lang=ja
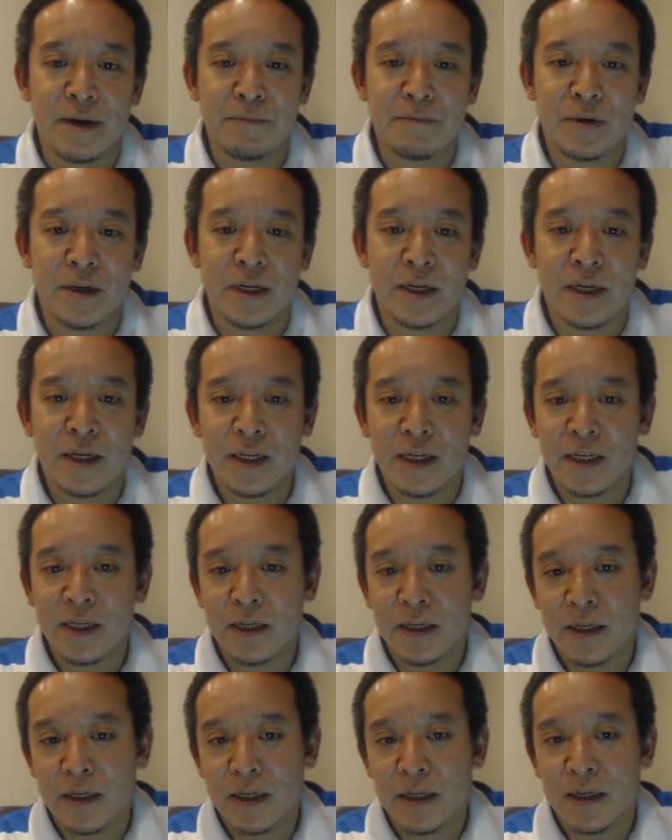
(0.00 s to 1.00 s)
やっぱり、
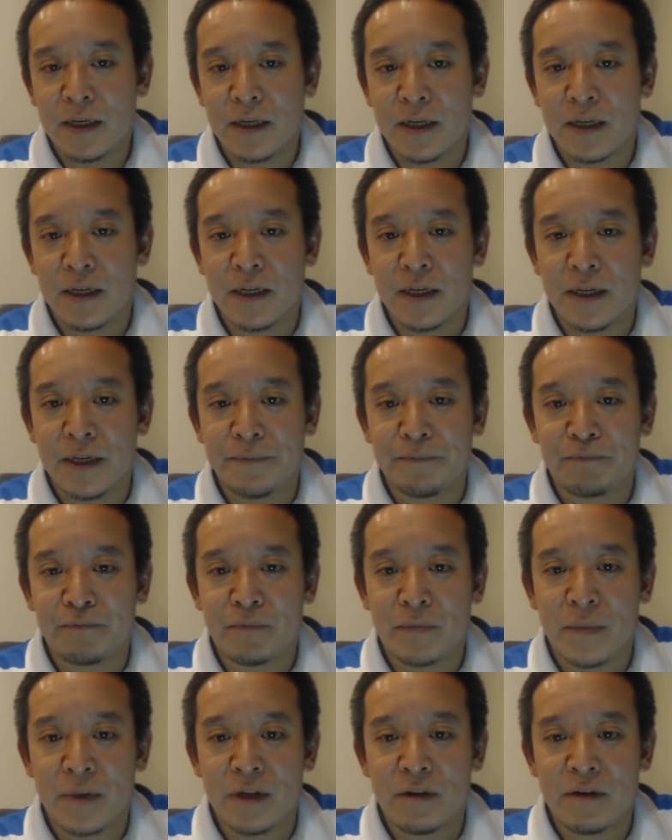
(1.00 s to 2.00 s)

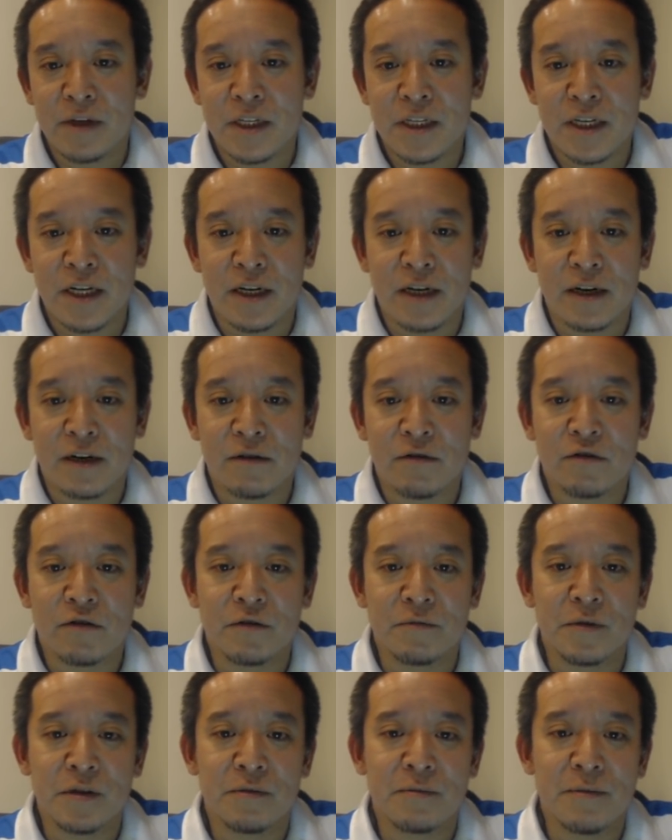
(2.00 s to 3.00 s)
えー NHK から国民